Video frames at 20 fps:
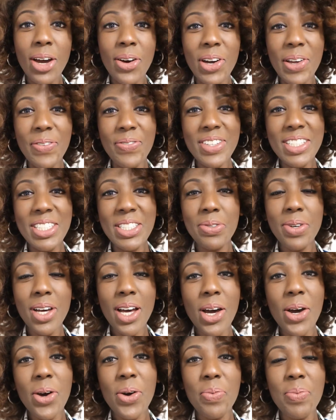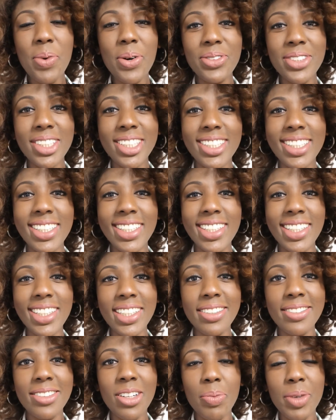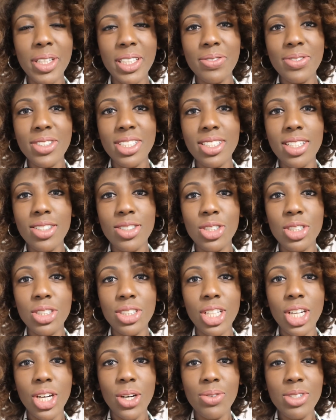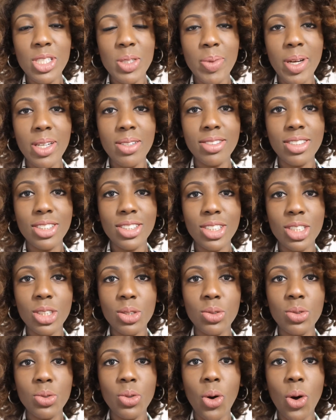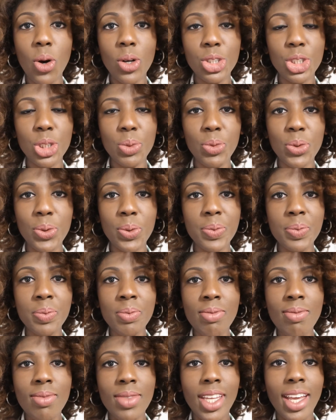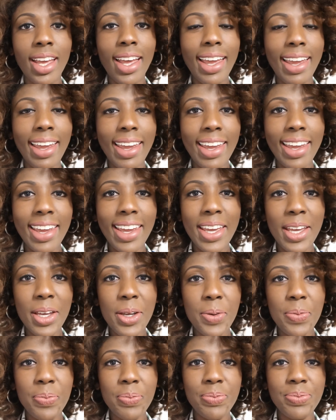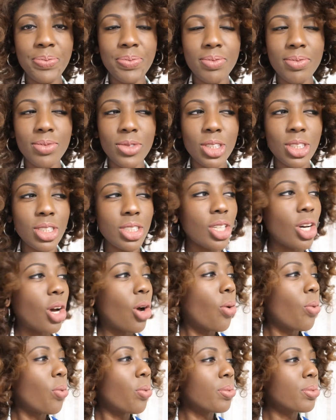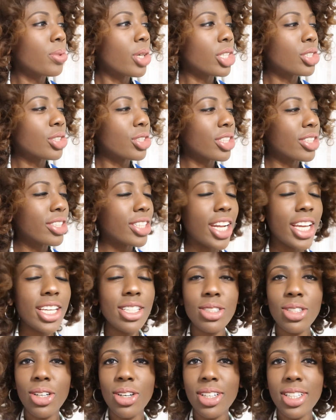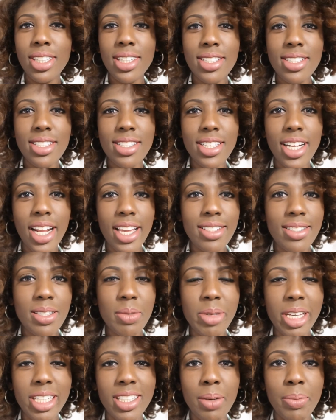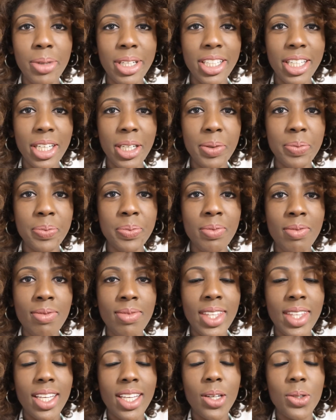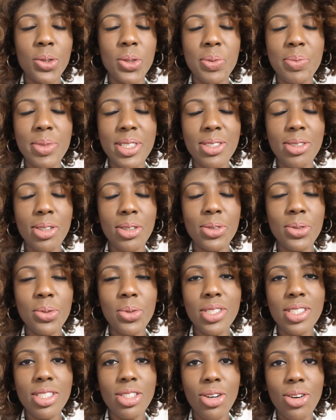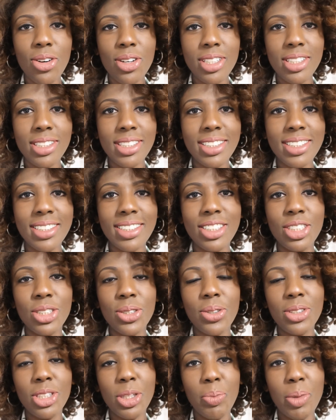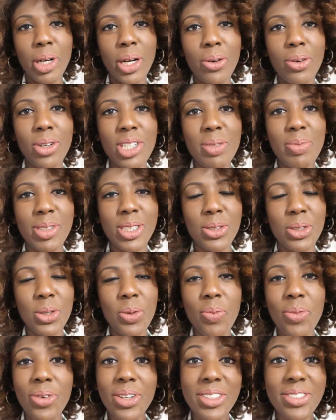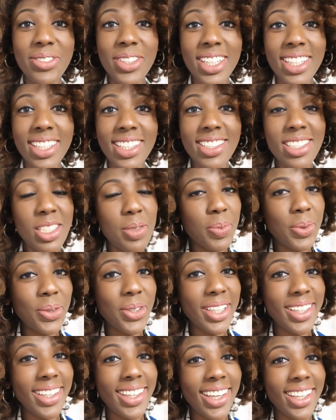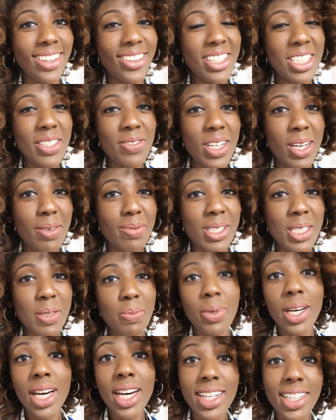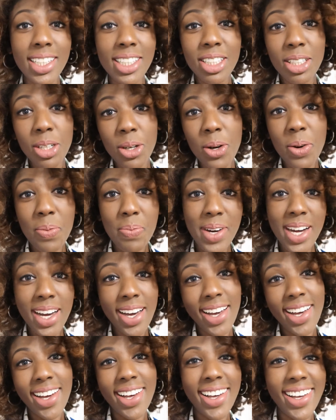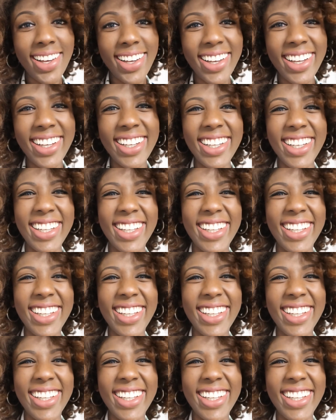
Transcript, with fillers: Oi, pessoal, bom dia. Como é que vocês estão? Espero que esteja tudo ótimo. É, são acho que três horas, três e meia da manhã. Eu dormi só duas horas de ontem para hoje, mas eu tô muito feliz porque nós vamos para Roma!